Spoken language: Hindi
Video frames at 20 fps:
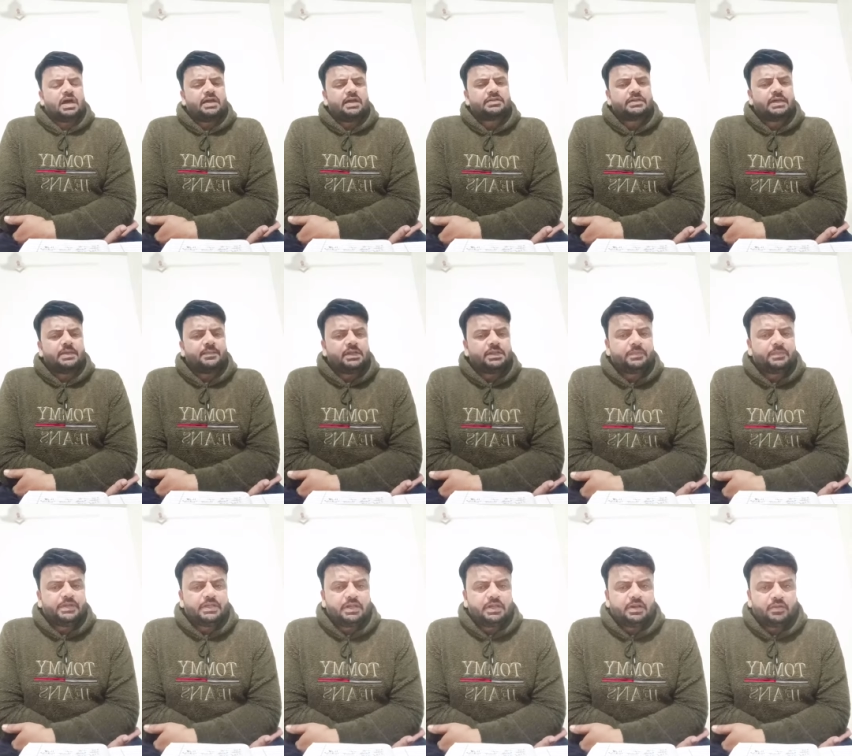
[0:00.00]
चाहे मत
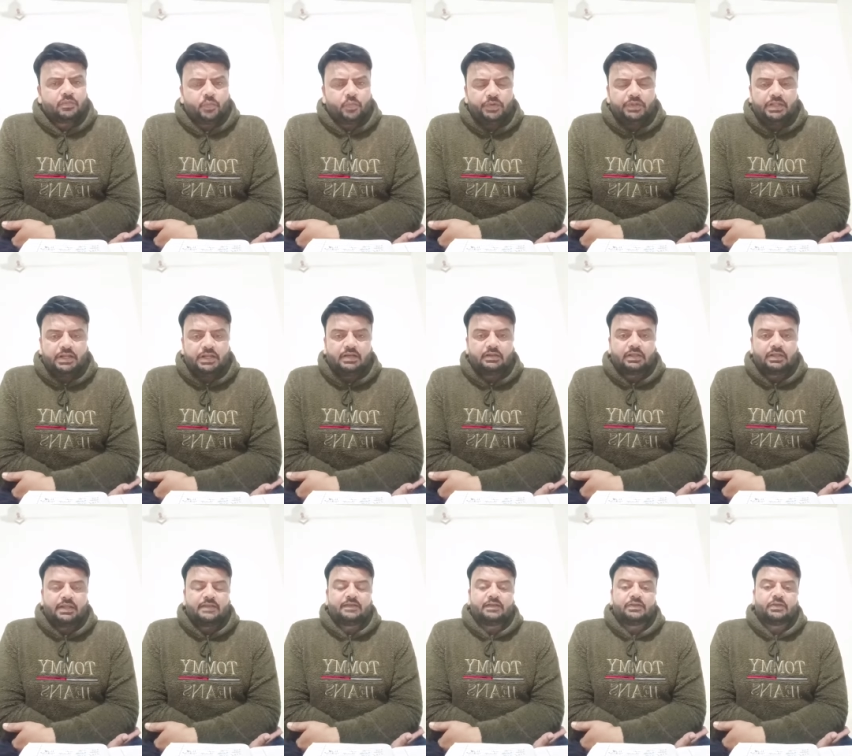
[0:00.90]
भेजना कोई दिक्कत
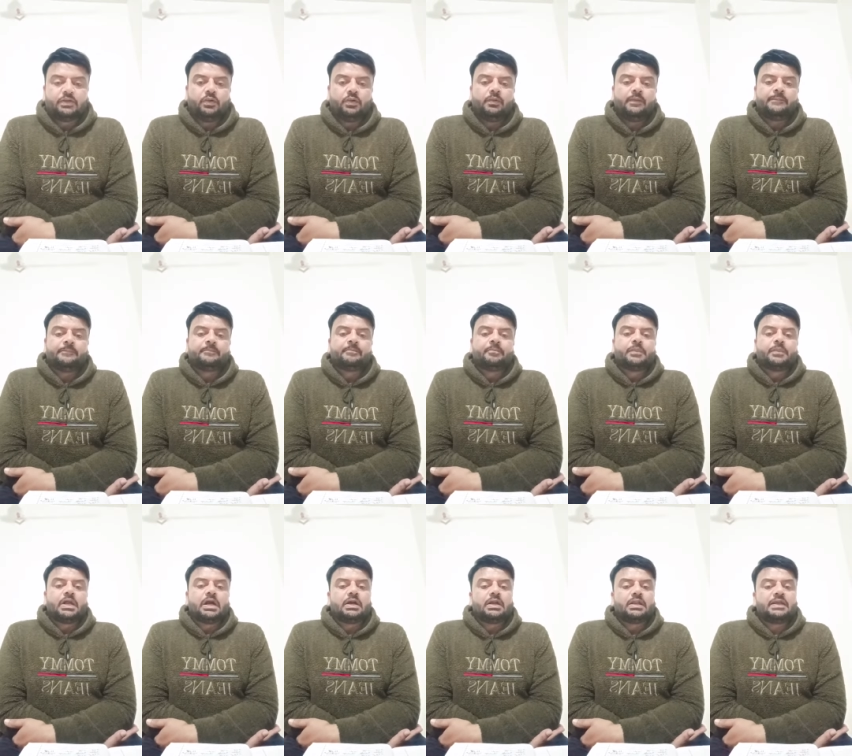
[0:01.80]
नहीं साथियों
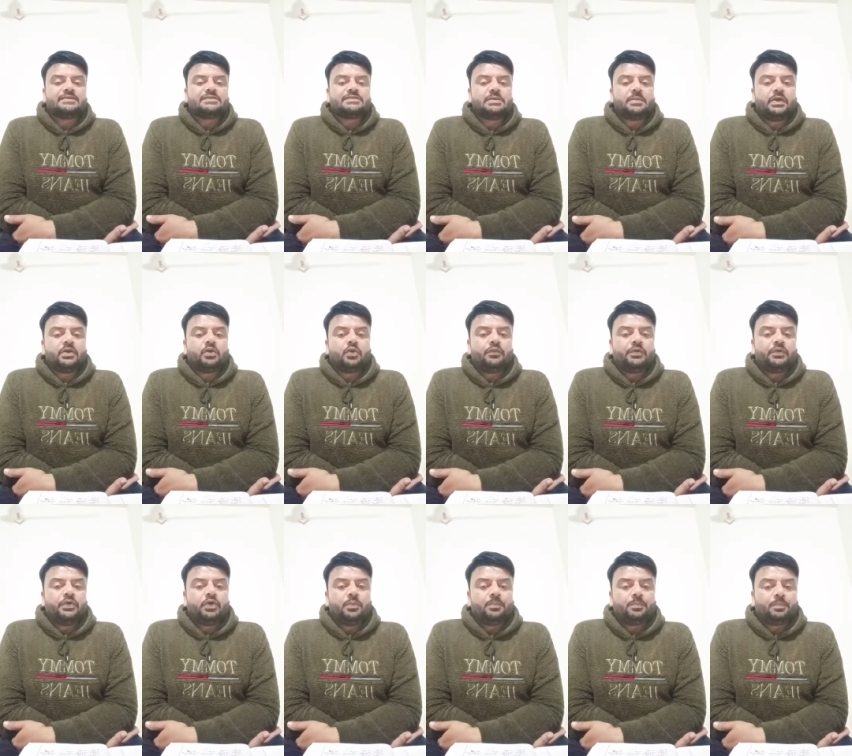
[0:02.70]
अगर किसी भाई को
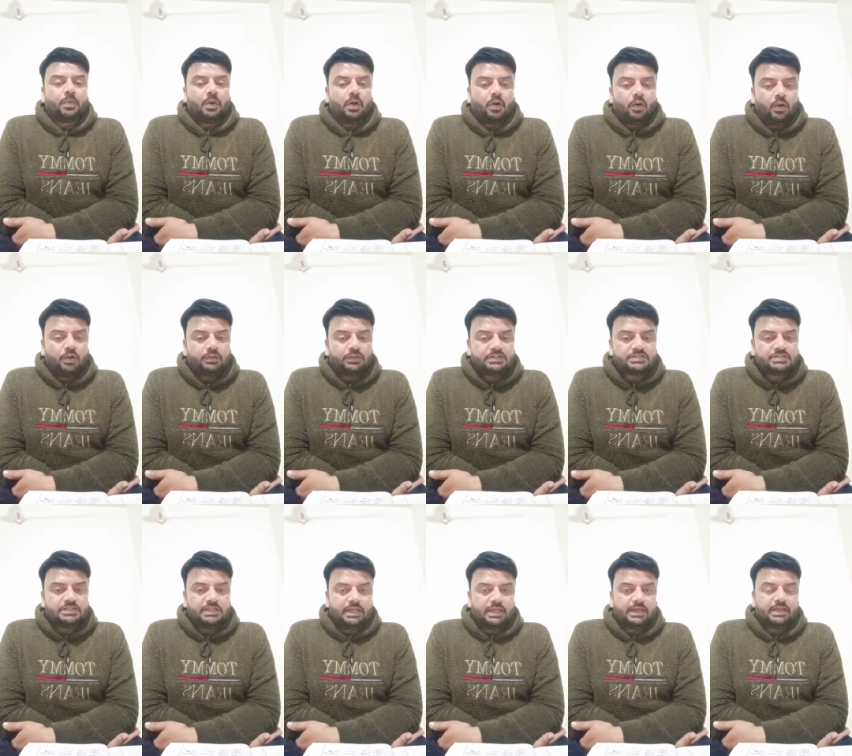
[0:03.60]
वीडियो बहुत
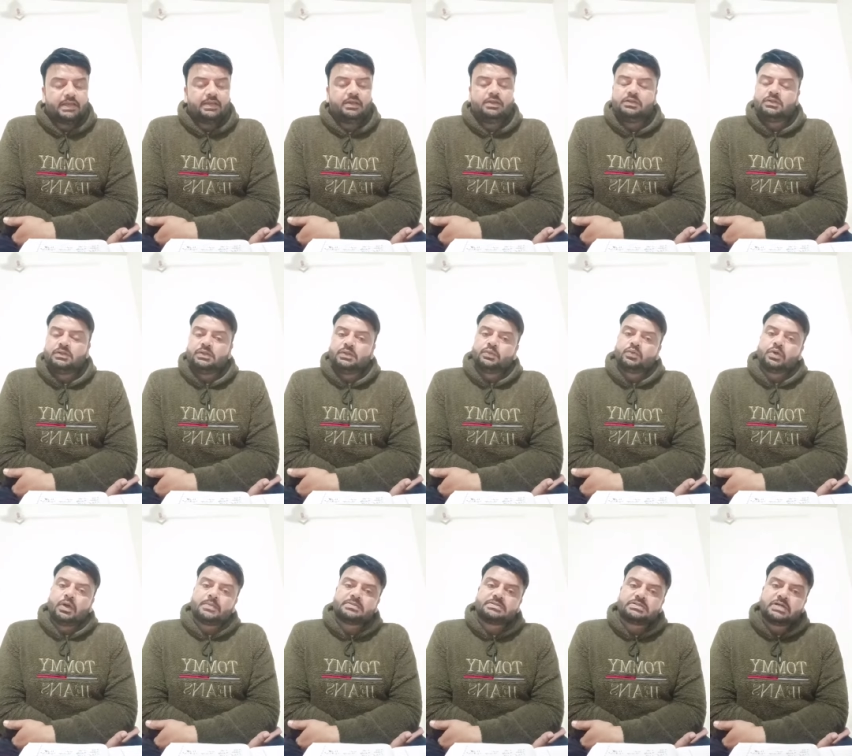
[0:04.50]
अच्छी लगे तो
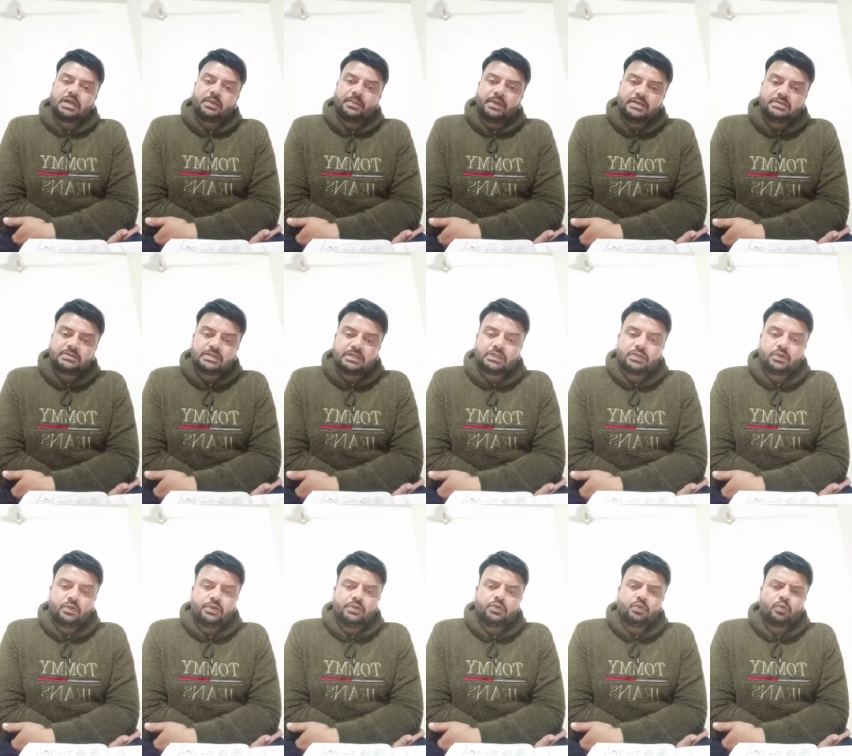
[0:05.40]
आप स्टार भेज सकते
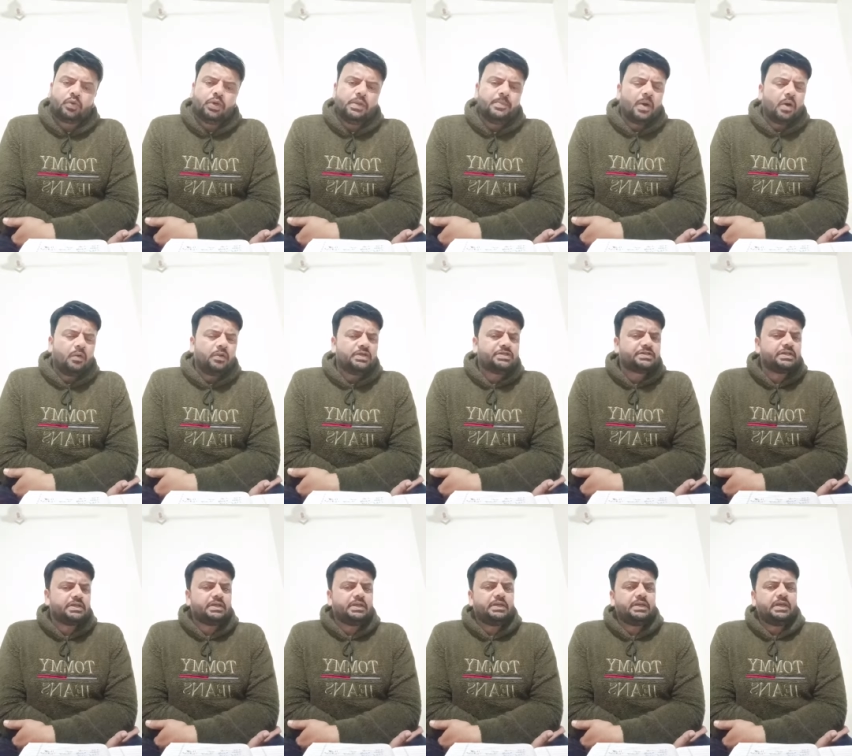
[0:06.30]
हो नहीं तो कोई
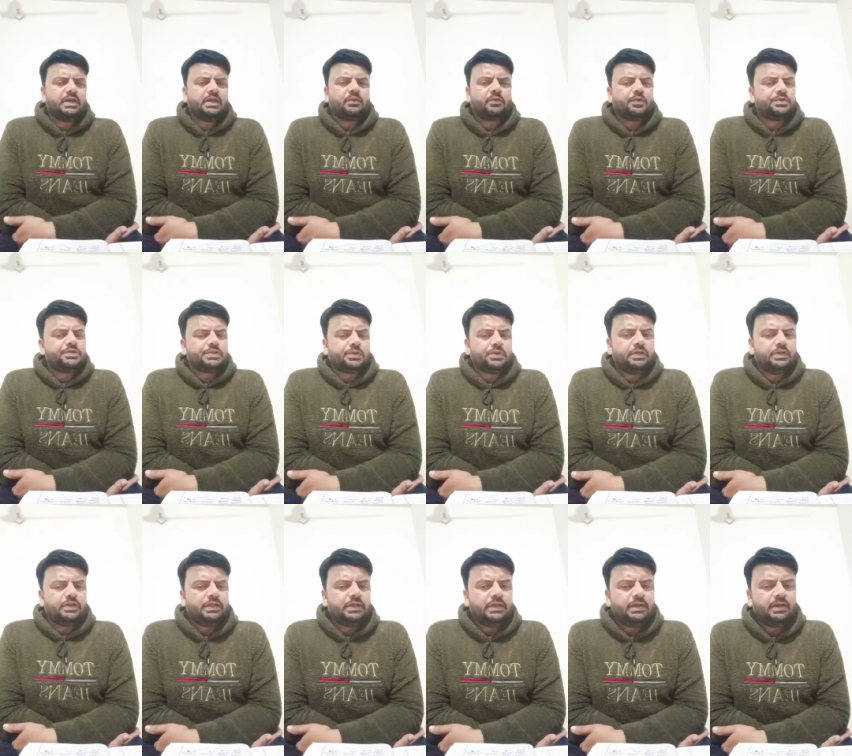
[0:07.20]
बाउंडेशन नहीं है कोई जरूरी
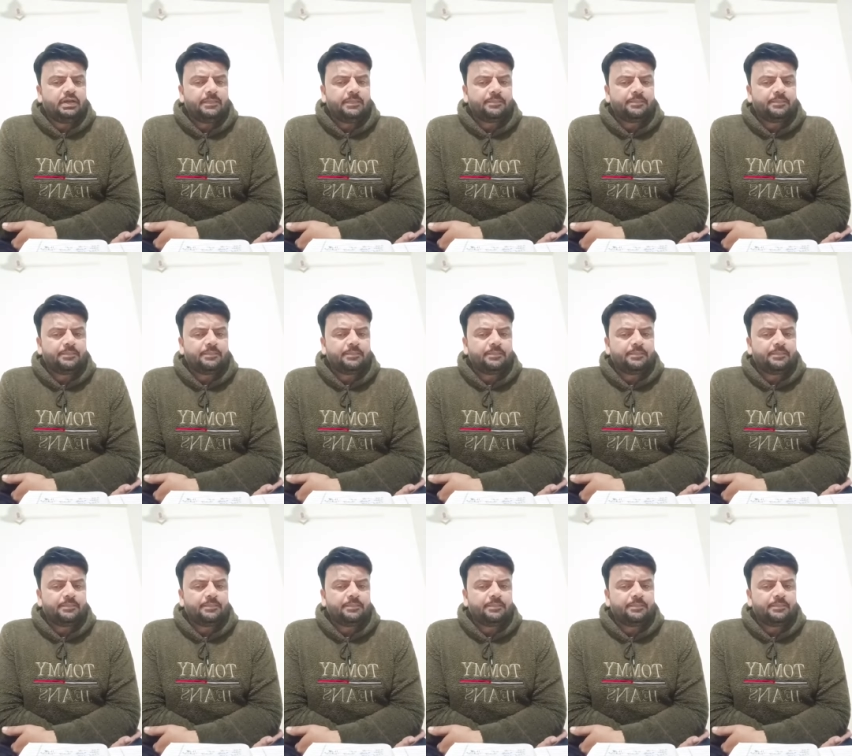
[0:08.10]
नहीं है